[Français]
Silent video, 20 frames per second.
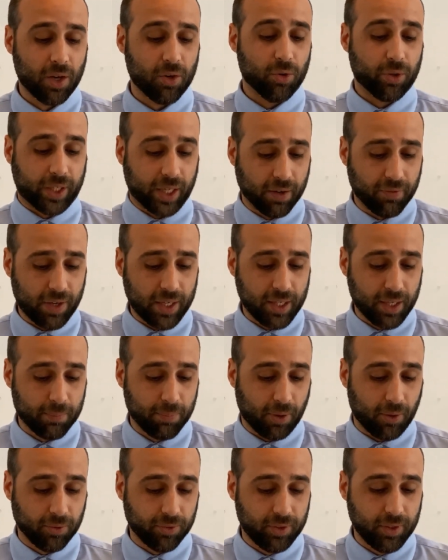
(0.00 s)
Le cavalier
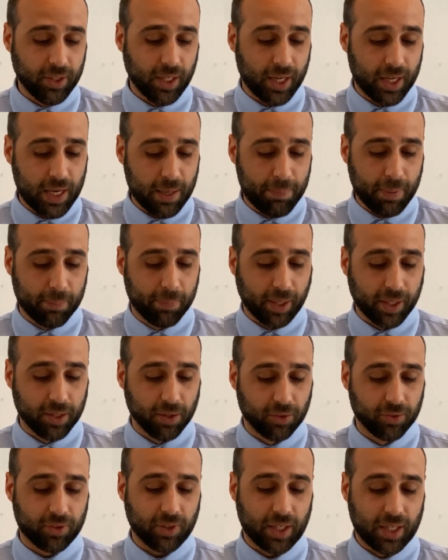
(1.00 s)
brandit et l'épée
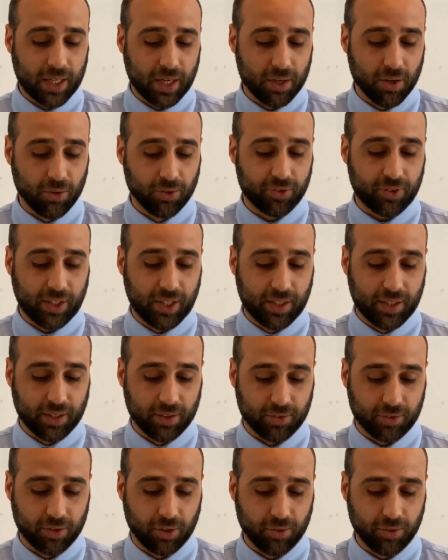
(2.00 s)
brillante et la lance
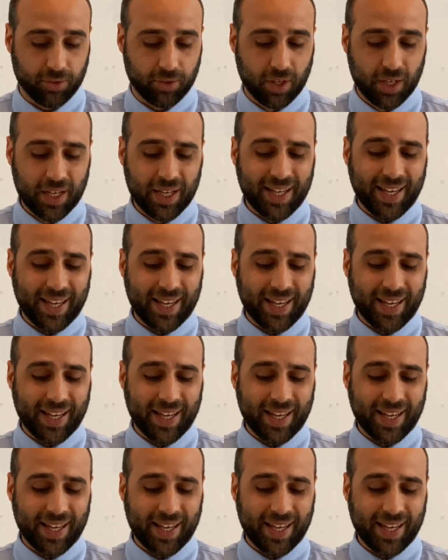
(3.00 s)
étincelante,